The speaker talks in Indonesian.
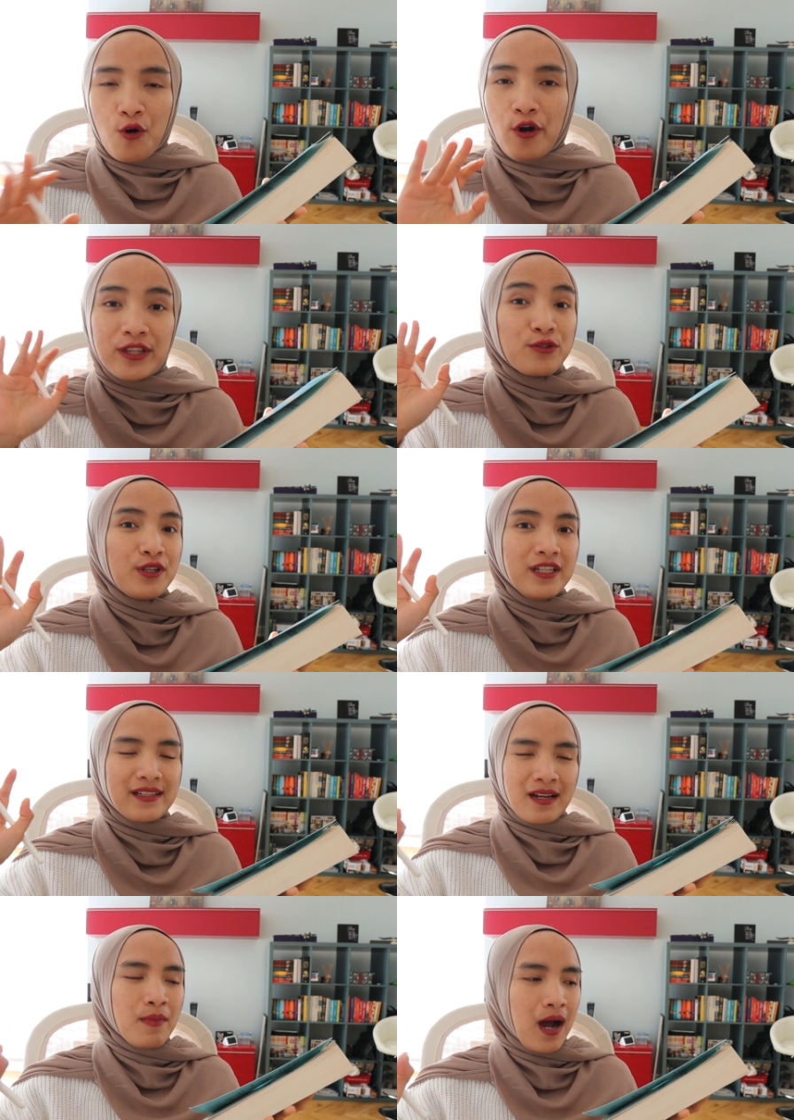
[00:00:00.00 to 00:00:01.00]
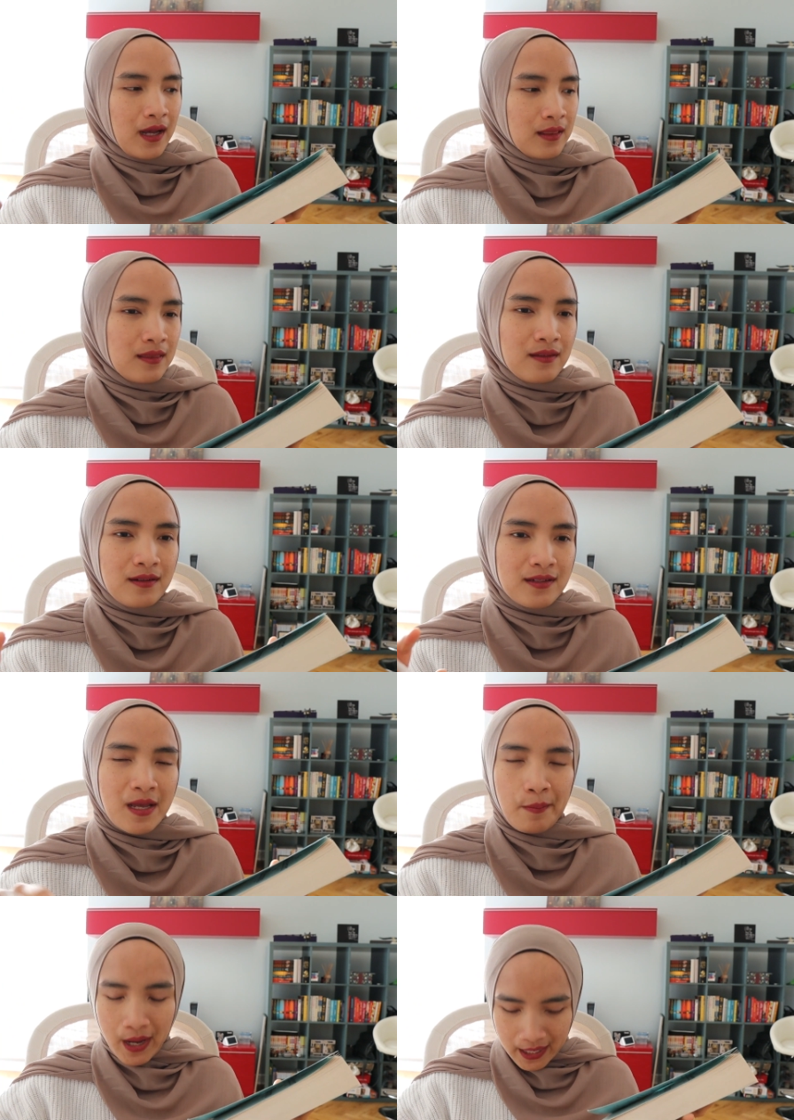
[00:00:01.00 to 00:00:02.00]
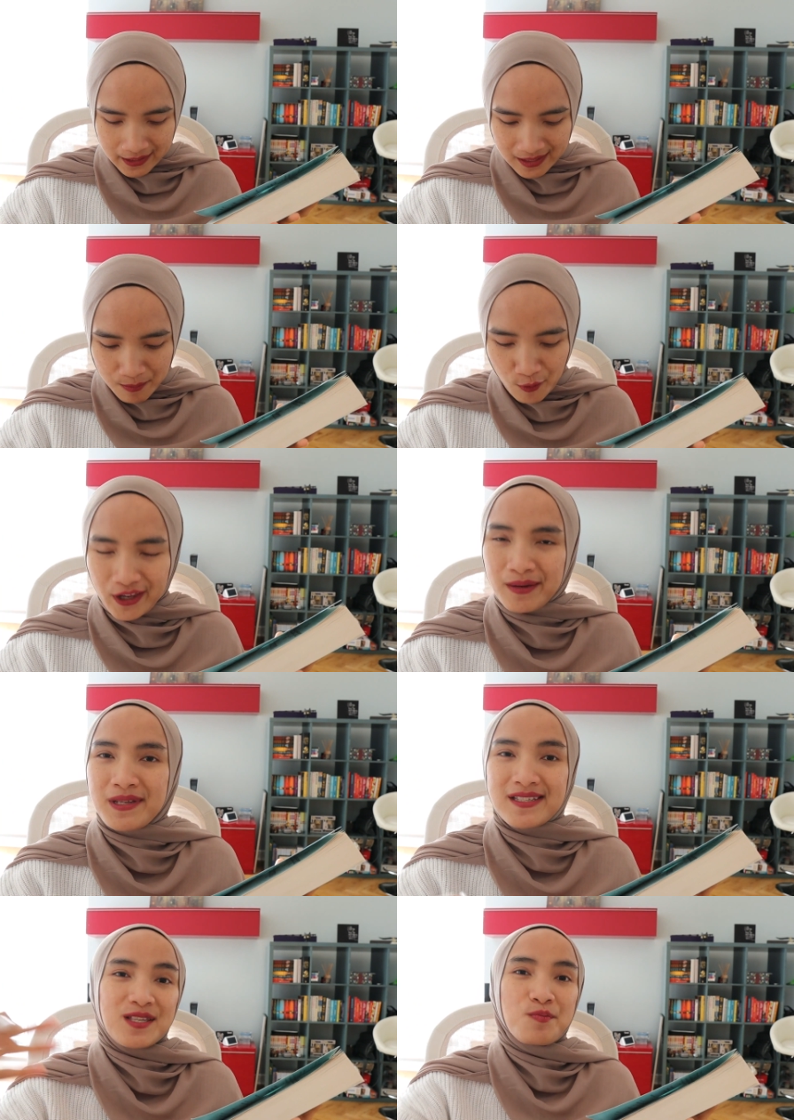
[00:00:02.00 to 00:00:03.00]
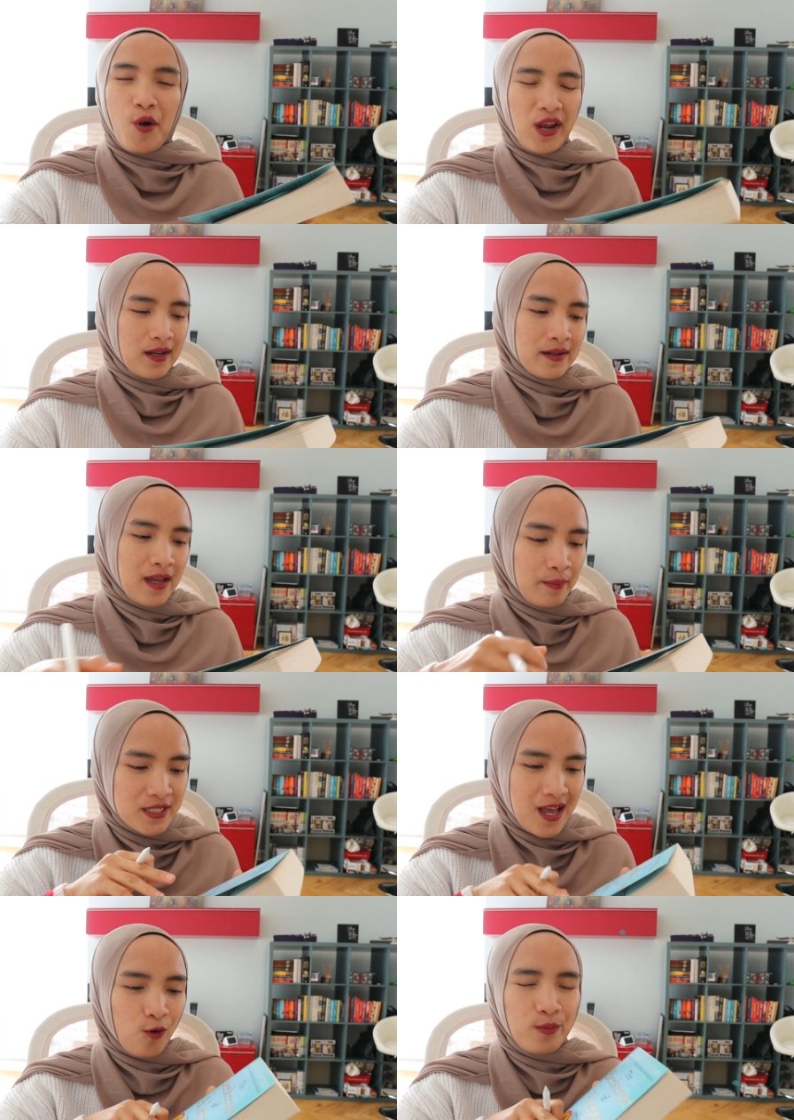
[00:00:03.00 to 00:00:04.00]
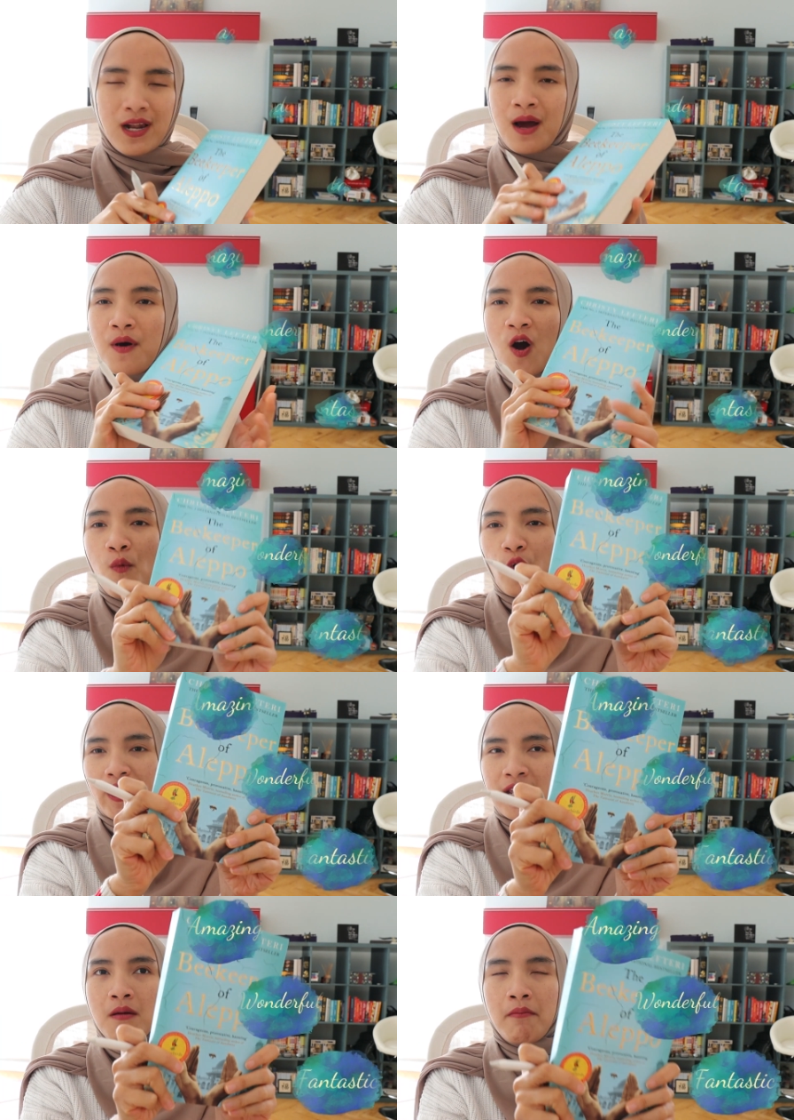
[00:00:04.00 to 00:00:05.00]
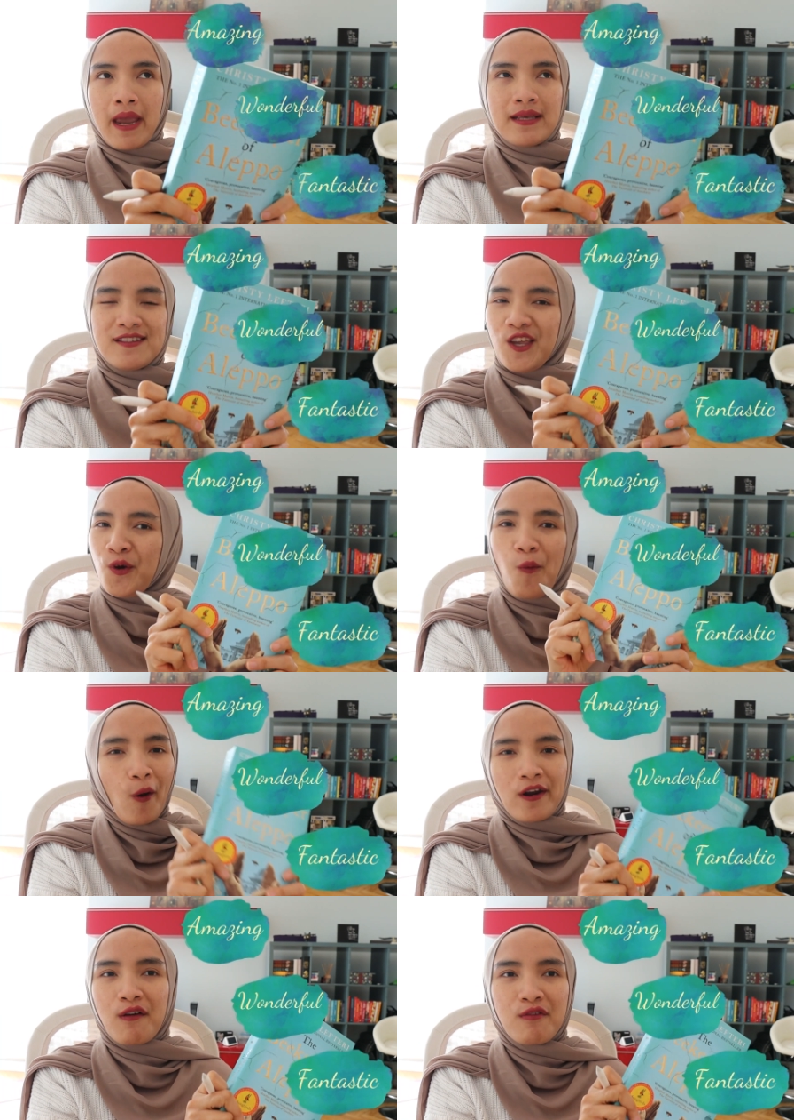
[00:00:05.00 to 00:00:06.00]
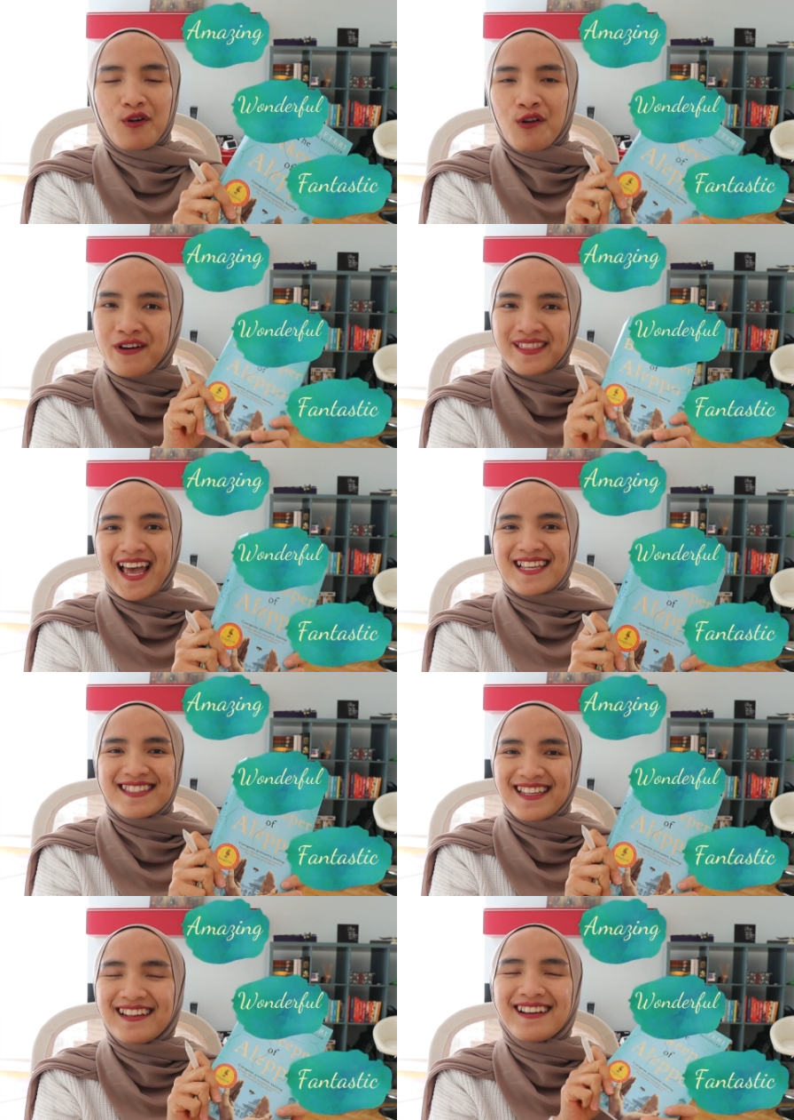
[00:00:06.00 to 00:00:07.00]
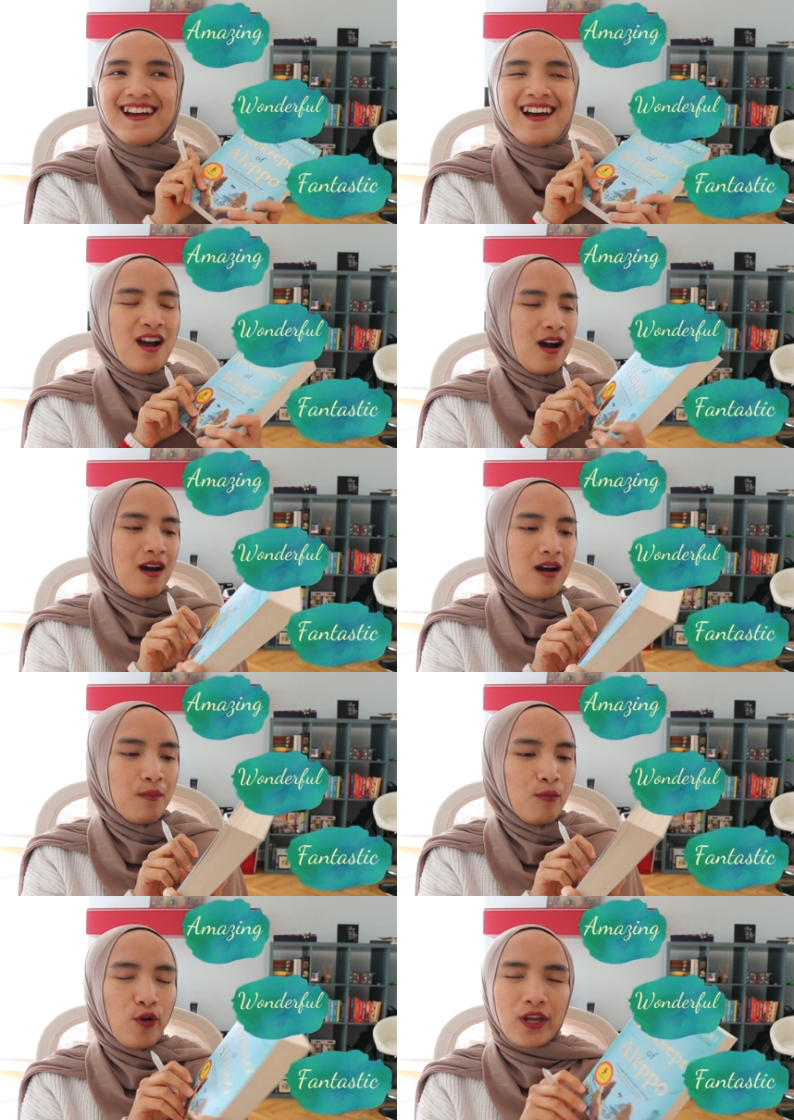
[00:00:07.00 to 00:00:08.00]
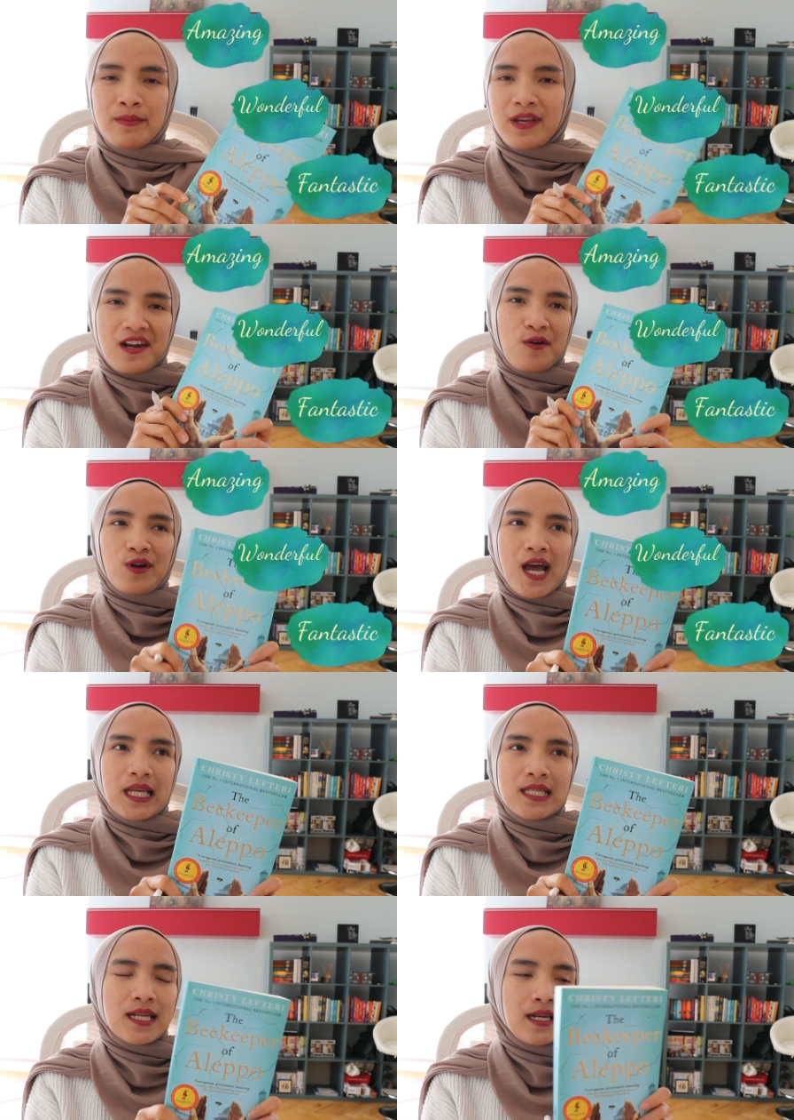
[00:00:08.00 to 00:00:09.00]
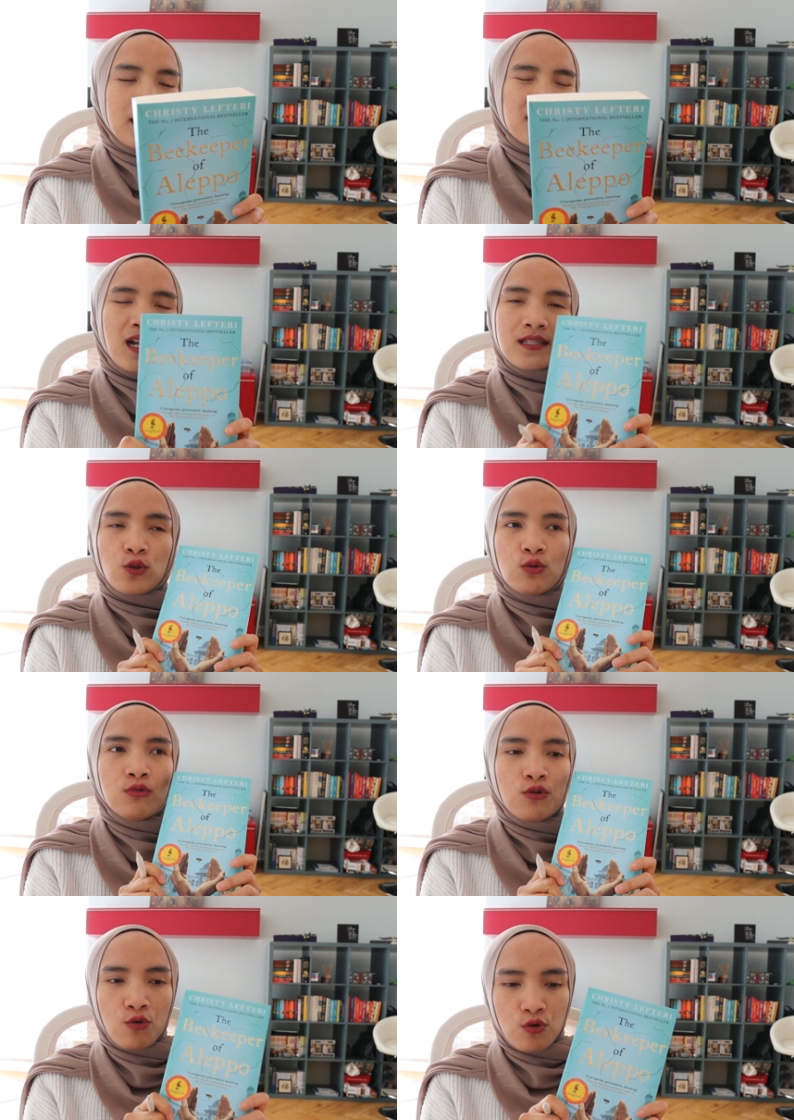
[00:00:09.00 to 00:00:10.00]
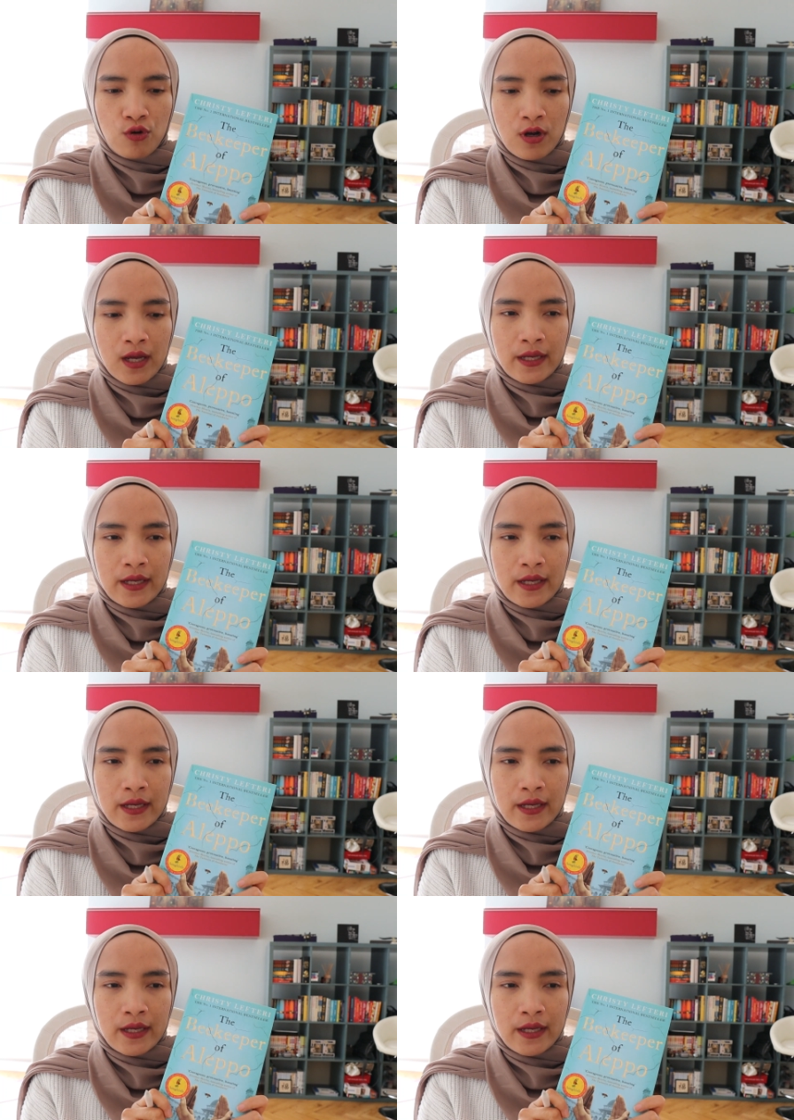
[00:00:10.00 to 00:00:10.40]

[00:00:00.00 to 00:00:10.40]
go into detail banget e, sampai akhirnya mungkin bisa spoiler. Yang bisa aku bilang bahwa buku ini amazing, wonderful, fantastic. E, buku ini bikin aku nangis dan ini salah satu buku